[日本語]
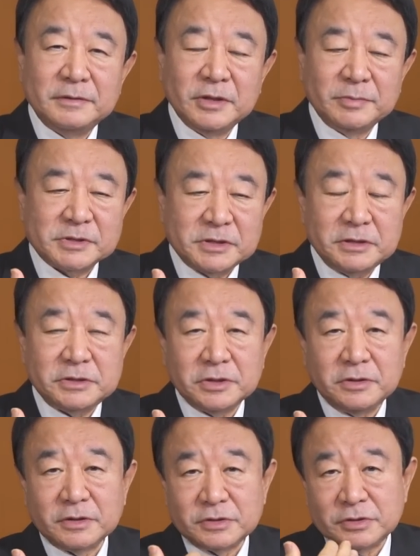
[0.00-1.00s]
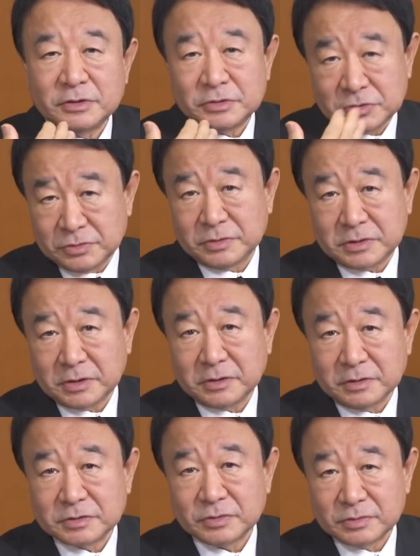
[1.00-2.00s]
いわば政治的な中立
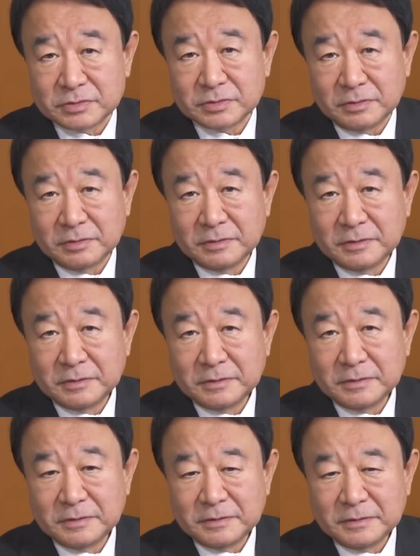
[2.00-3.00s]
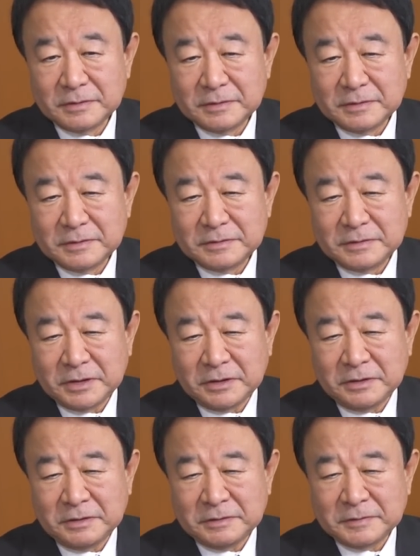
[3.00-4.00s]
的な人ですよ
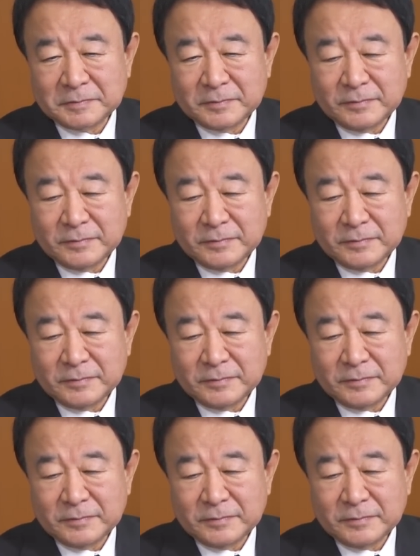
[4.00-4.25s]
で